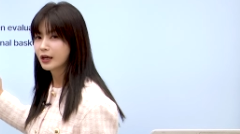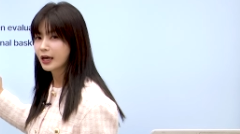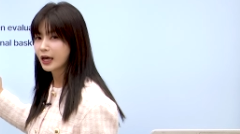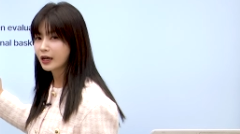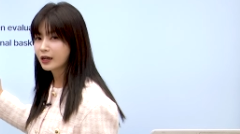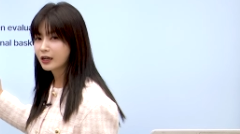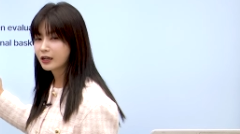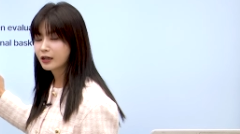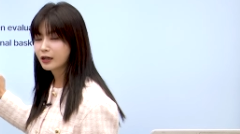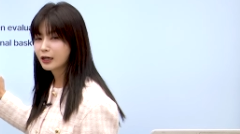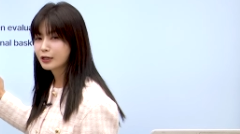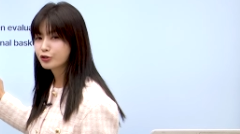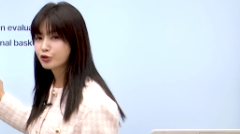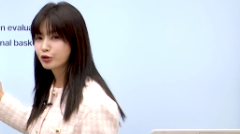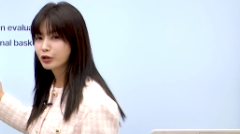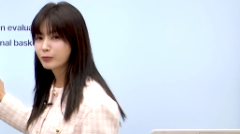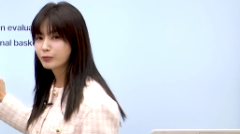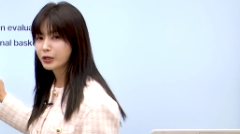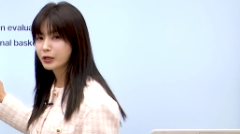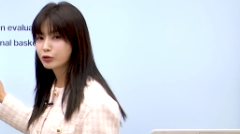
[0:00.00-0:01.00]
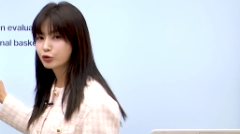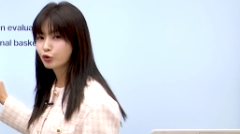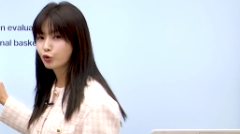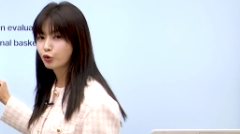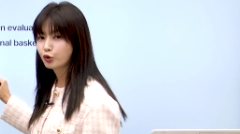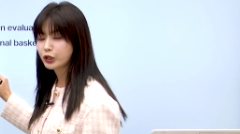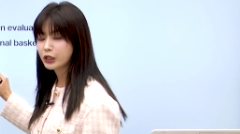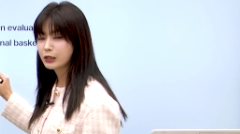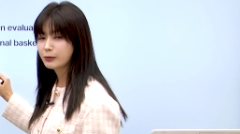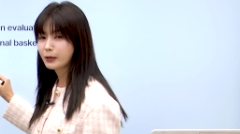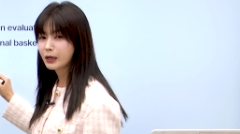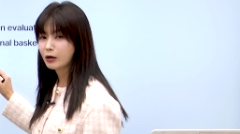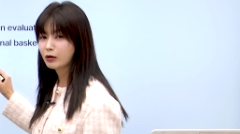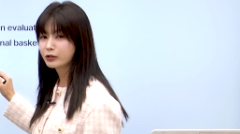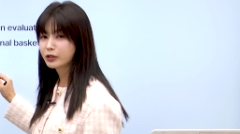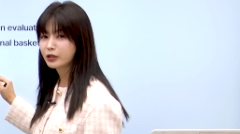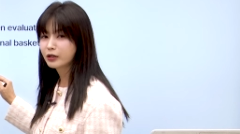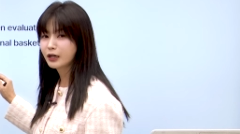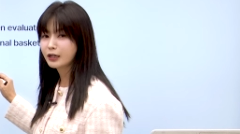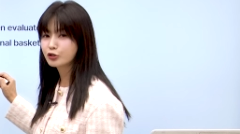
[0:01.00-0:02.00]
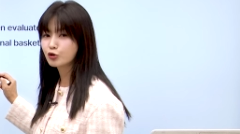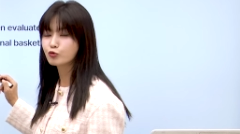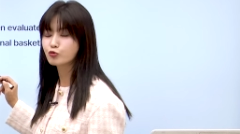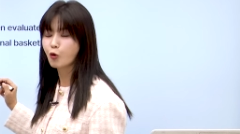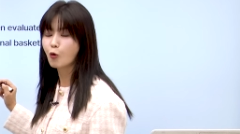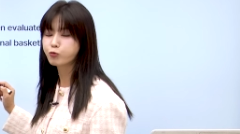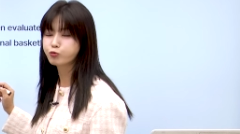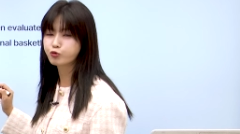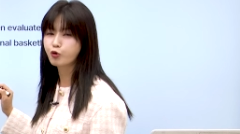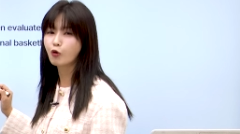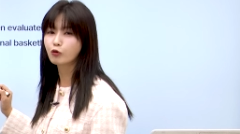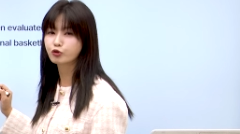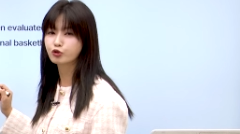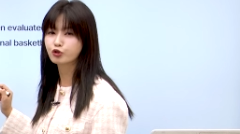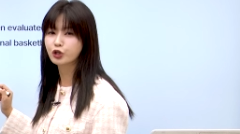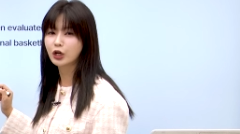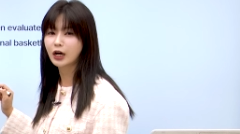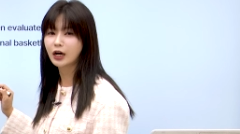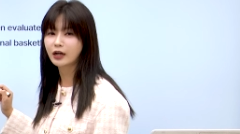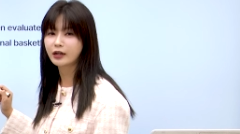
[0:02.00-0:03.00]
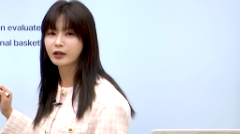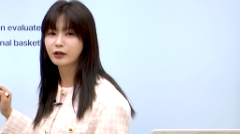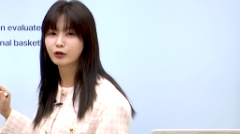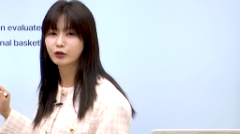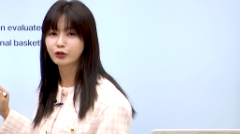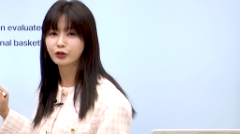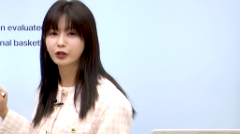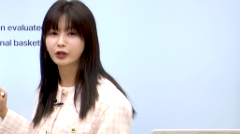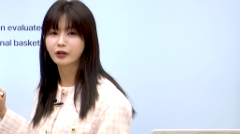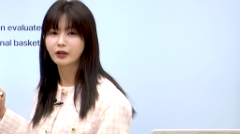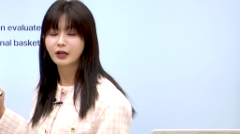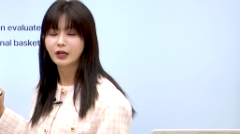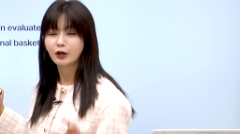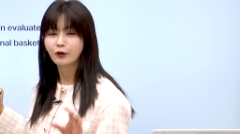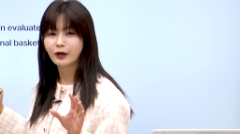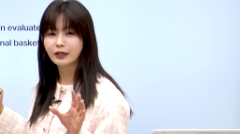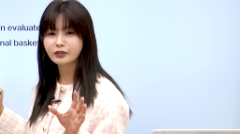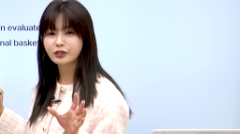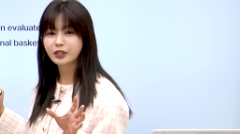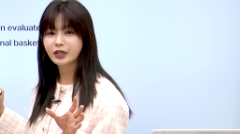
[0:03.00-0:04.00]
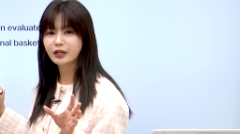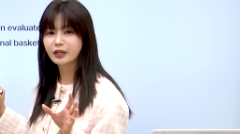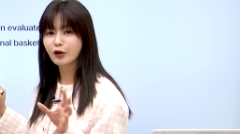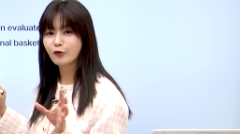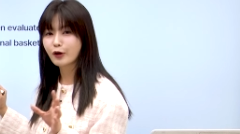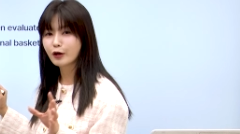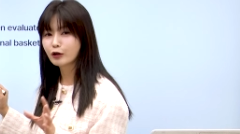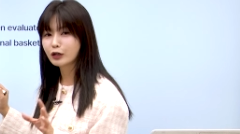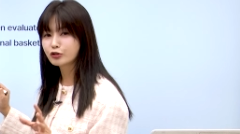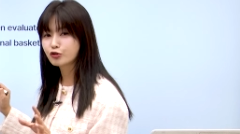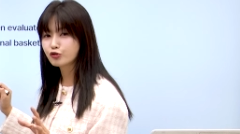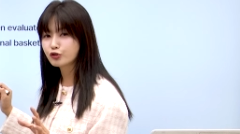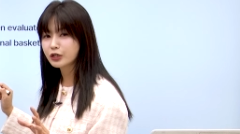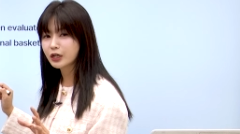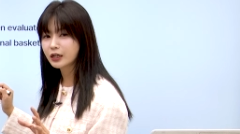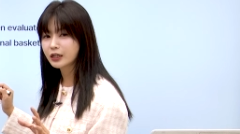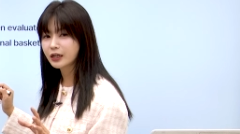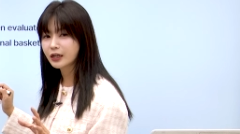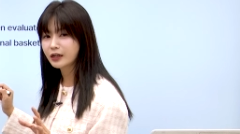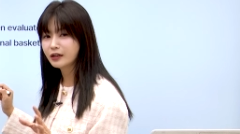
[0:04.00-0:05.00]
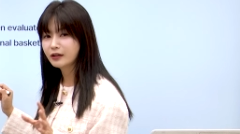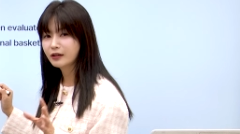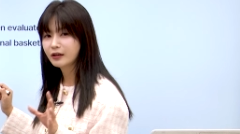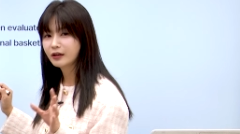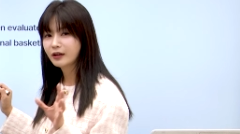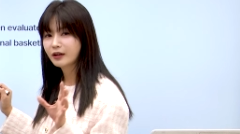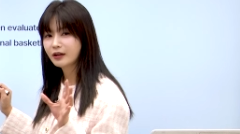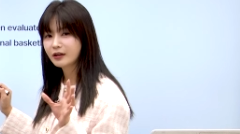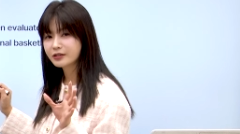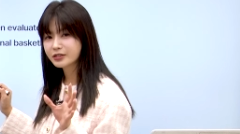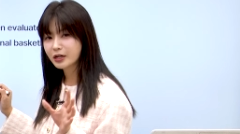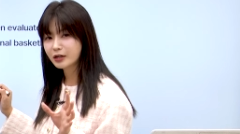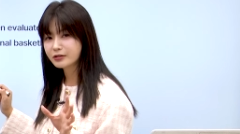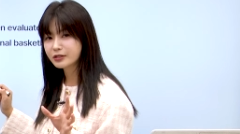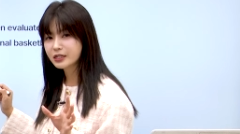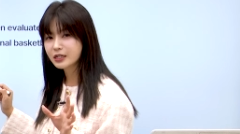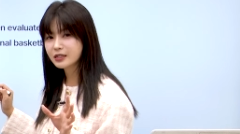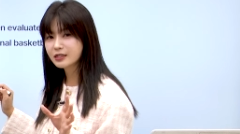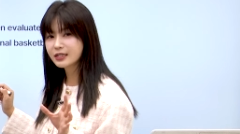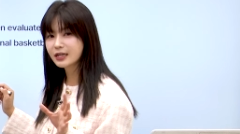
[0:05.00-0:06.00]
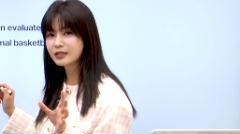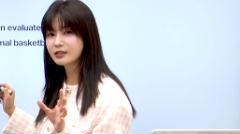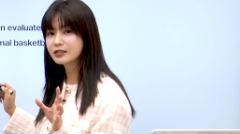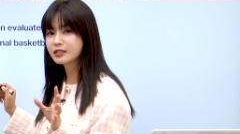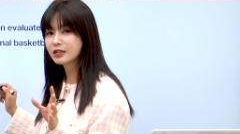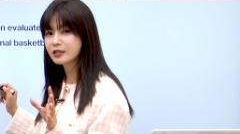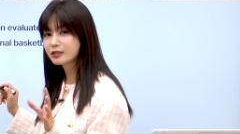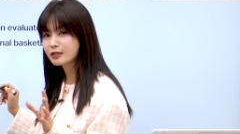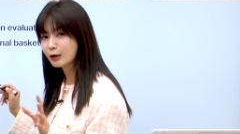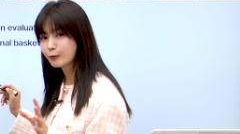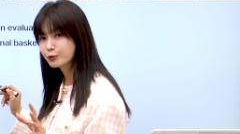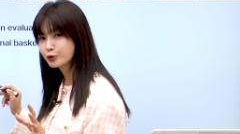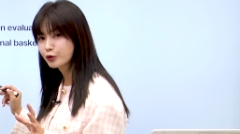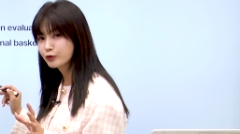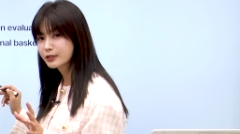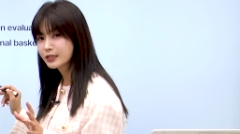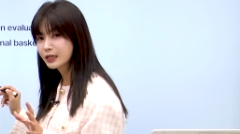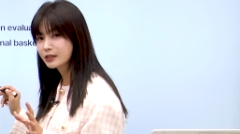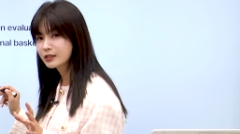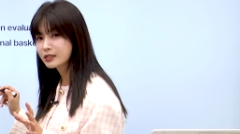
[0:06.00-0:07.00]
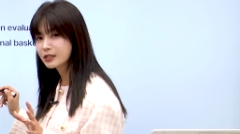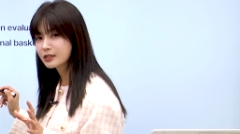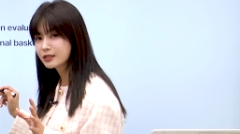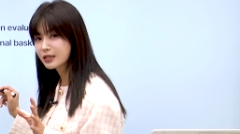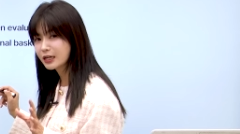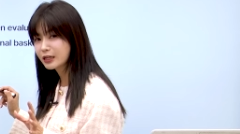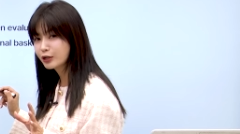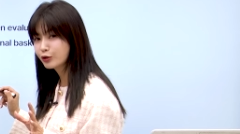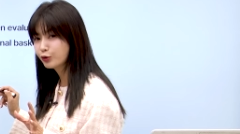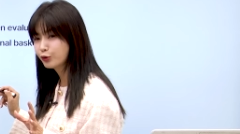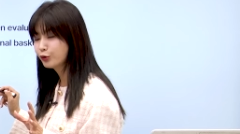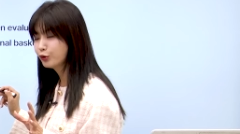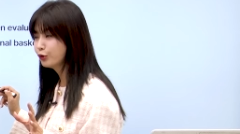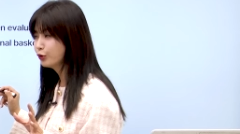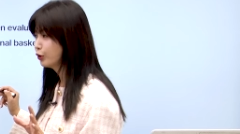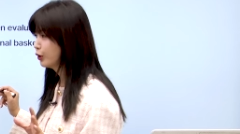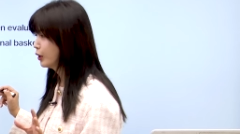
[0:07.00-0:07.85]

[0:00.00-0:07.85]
헷갈려가지고 여러분들 또 입이 엉켜가지고 접속사 이러거든요. 확실하게 외워주셔야 돼요. 전치사인지 접속사인지 제대로.